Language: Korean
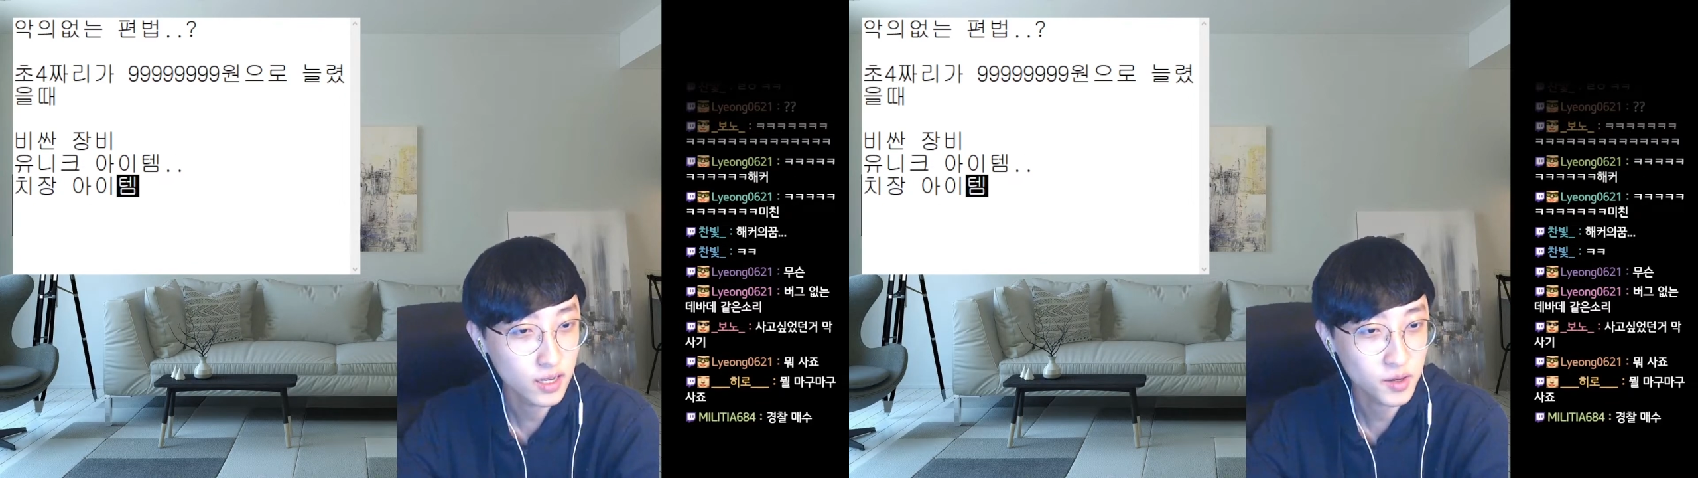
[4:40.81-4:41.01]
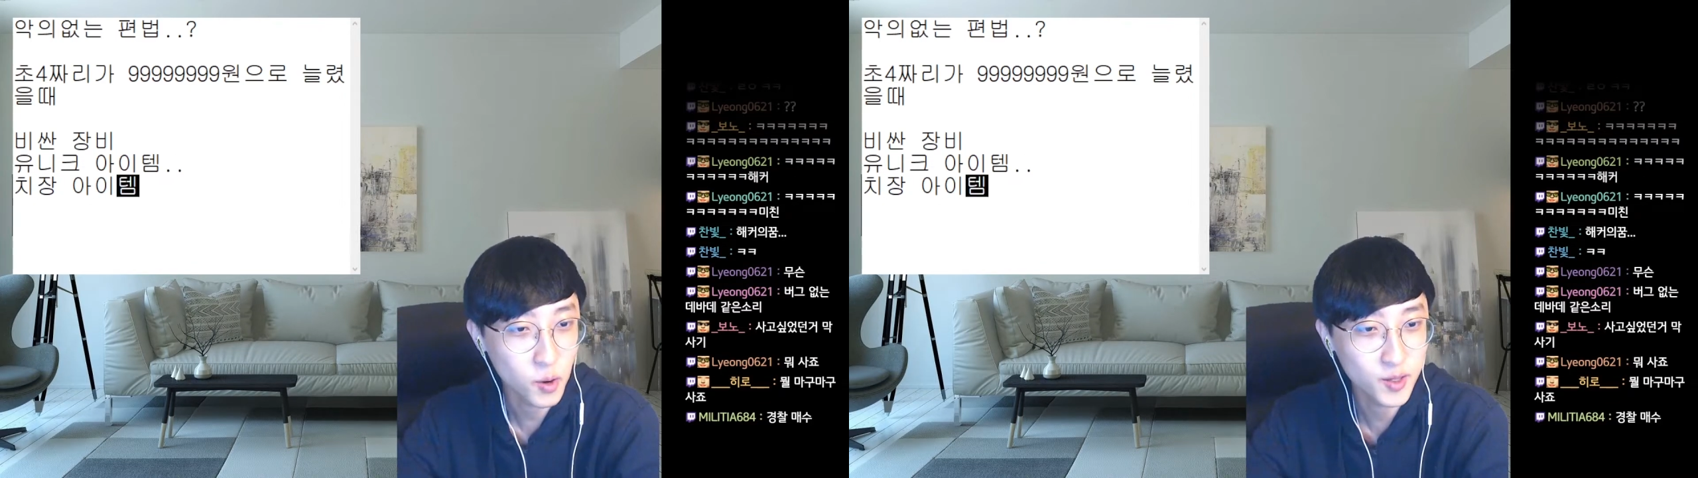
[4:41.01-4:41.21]

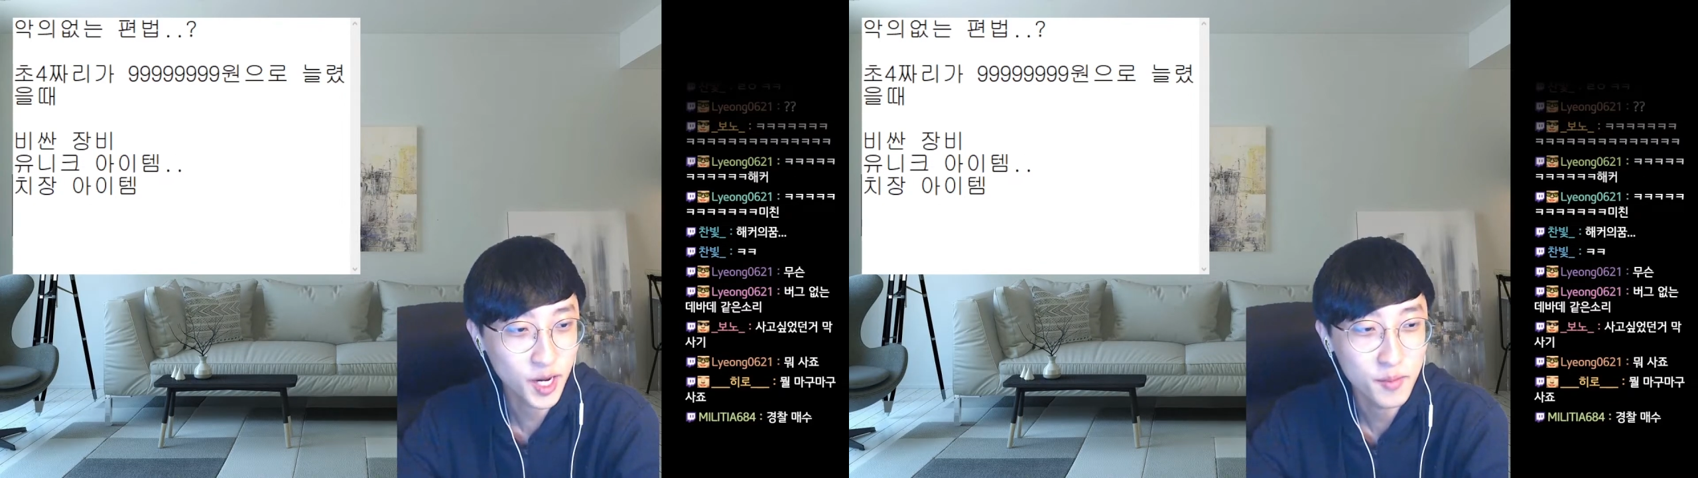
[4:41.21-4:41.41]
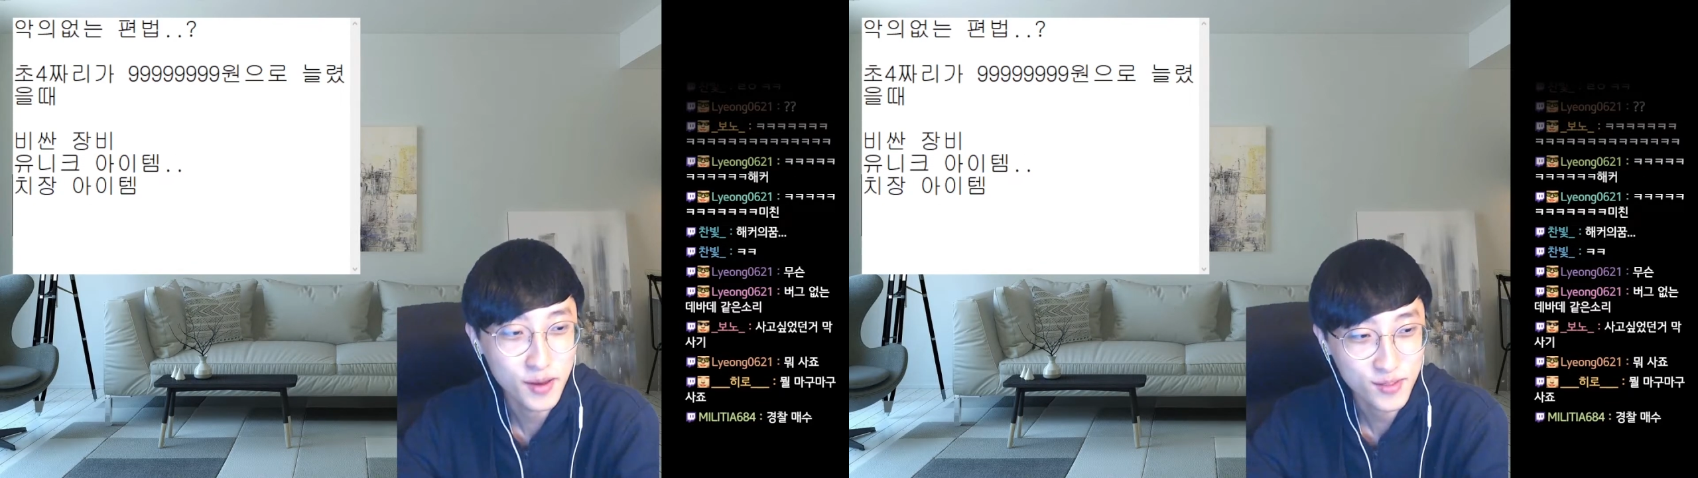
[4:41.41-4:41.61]

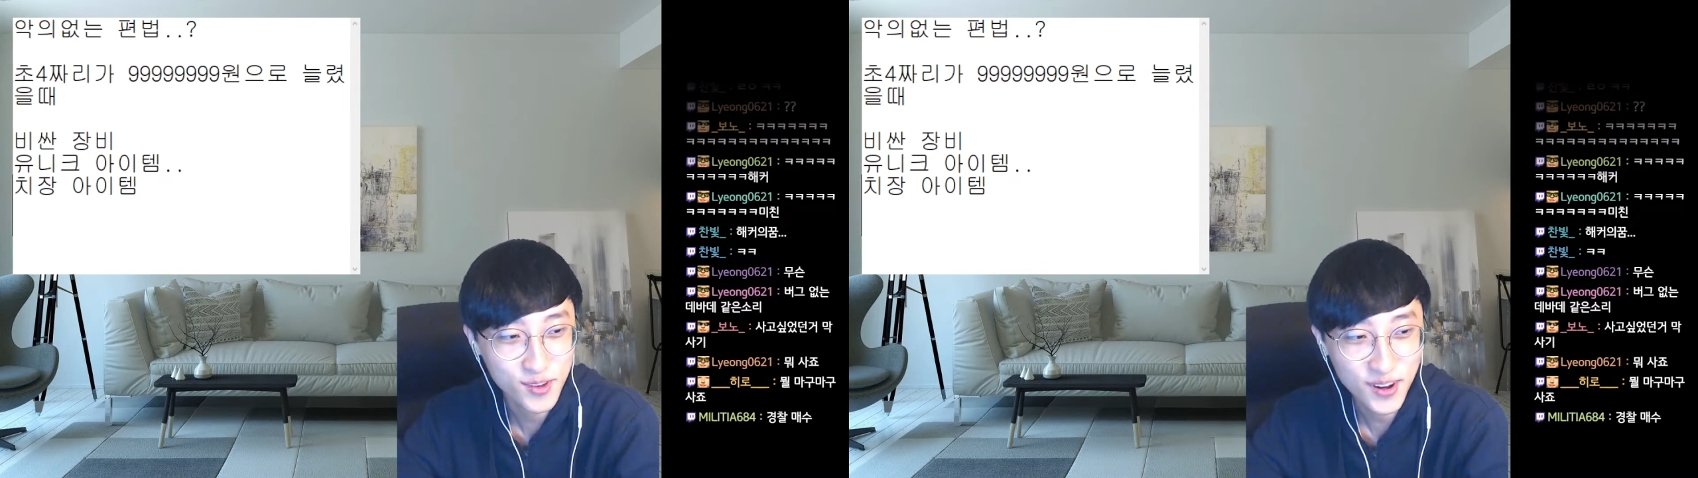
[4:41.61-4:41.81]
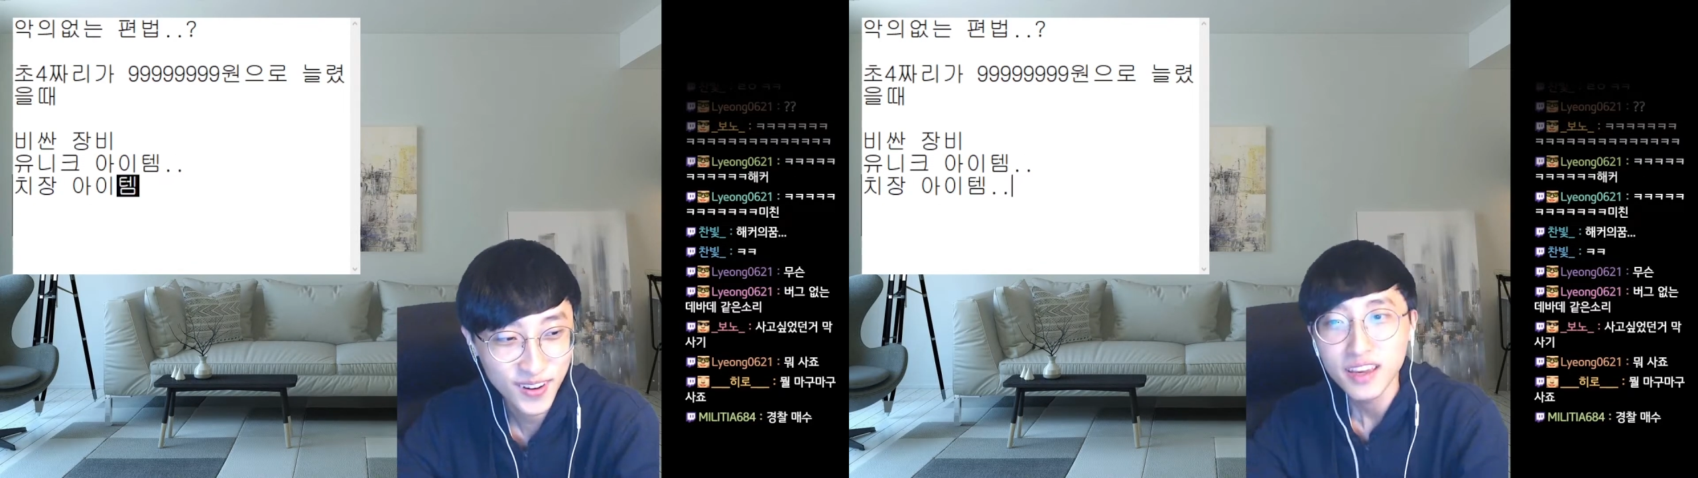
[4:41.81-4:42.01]
경찰 매수요